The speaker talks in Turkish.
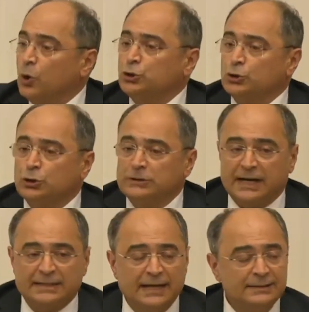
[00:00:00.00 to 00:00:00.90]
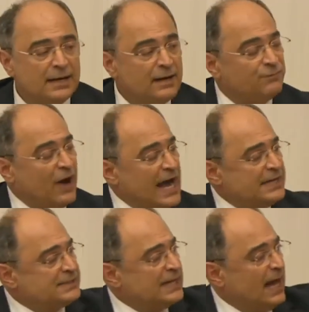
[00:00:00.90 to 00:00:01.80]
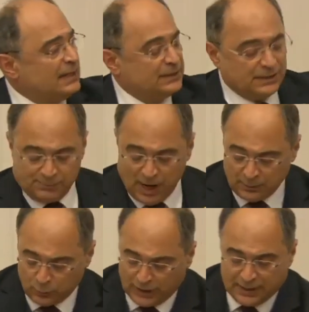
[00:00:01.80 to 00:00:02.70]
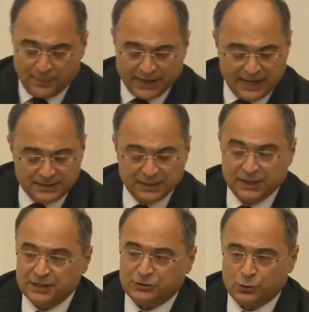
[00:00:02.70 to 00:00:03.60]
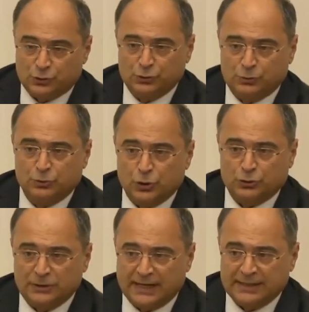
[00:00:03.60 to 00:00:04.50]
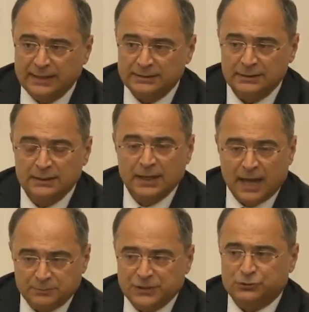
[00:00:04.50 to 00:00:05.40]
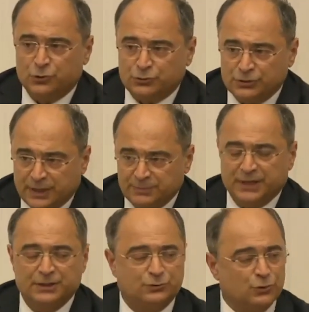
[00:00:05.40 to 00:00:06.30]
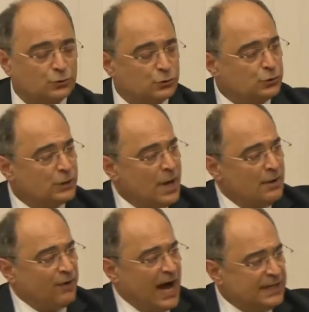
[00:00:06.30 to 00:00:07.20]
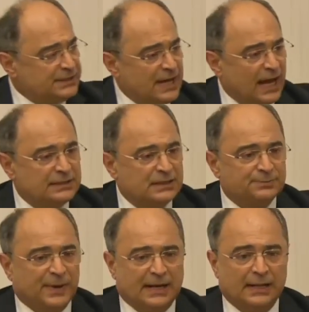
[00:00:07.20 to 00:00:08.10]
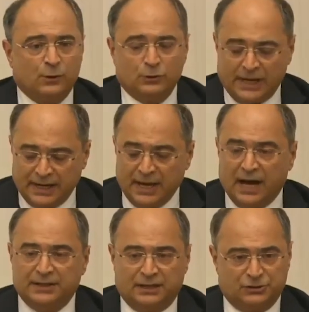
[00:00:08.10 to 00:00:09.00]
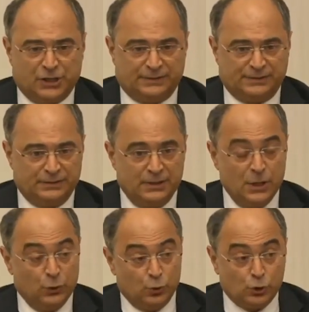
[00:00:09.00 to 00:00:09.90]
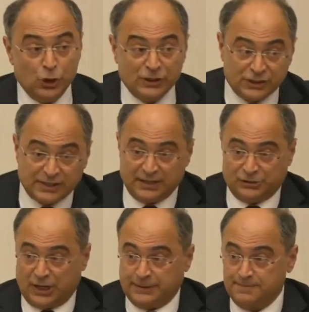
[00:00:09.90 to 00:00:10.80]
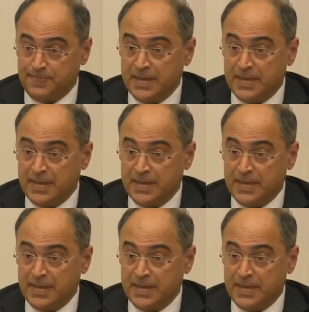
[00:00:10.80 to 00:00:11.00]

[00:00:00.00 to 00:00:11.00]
O çocuklardan faiz diye aldığınız, bakın burada parayı da geri istiyorsunuz bu çocuklardan. Hem kesiyorsunuz hem geri istiyorsunuz. Faiz diye aldığınız paraları onlara iade edeceğiz. Yüzünüz kızaracak.